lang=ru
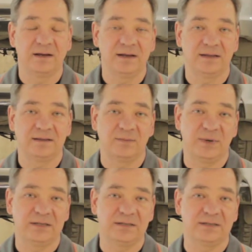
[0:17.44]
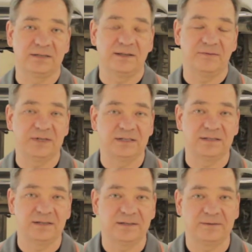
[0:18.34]
Клиент обратился к нам в
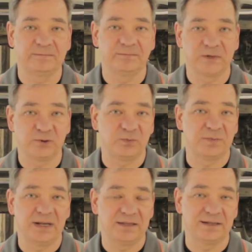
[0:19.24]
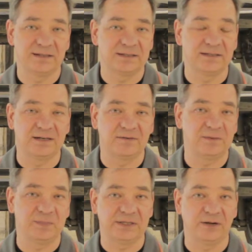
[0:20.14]
техцентр, чтобы мы
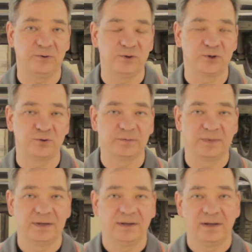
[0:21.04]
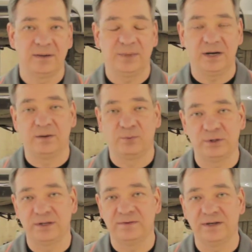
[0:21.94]
диагностировали посторонний шум при
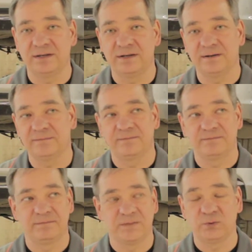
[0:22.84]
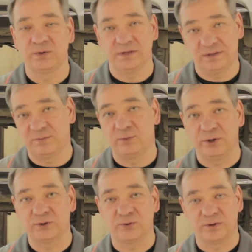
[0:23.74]
работе двигателя, ну и
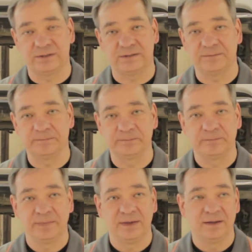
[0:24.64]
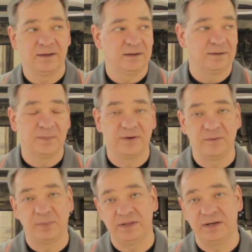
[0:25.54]
наборе скорости. Мы
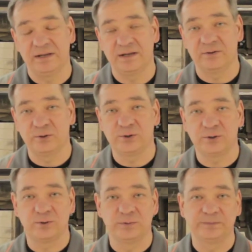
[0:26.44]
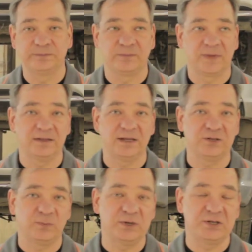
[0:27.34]
выполнили диагностику, а
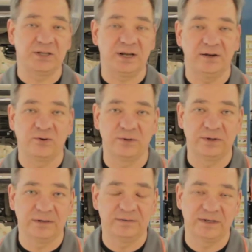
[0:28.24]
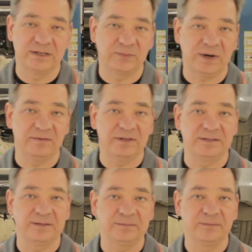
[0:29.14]
также почитали коды
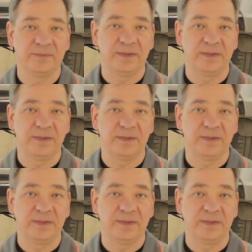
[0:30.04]
неисправности